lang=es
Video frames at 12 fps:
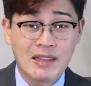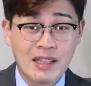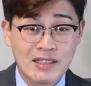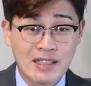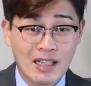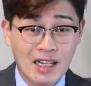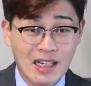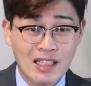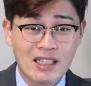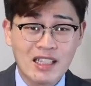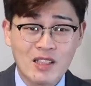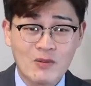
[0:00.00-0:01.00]

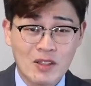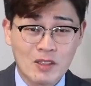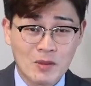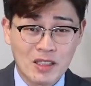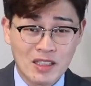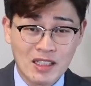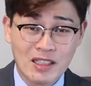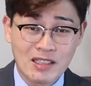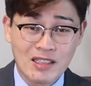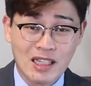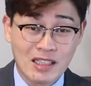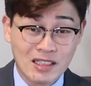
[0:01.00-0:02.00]
desencadena
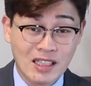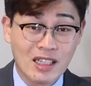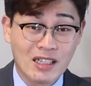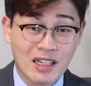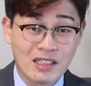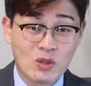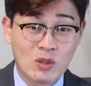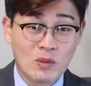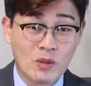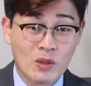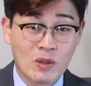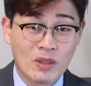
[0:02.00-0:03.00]
enfermedades cardíacas
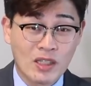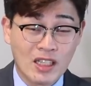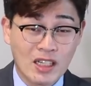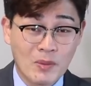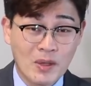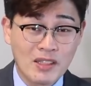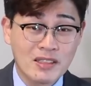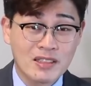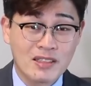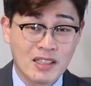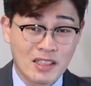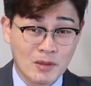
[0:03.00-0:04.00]
como derrames
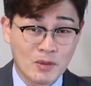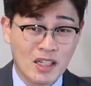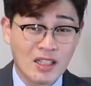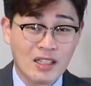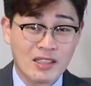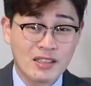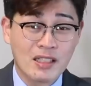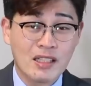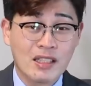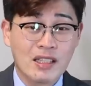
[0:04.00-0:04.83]
cerebrales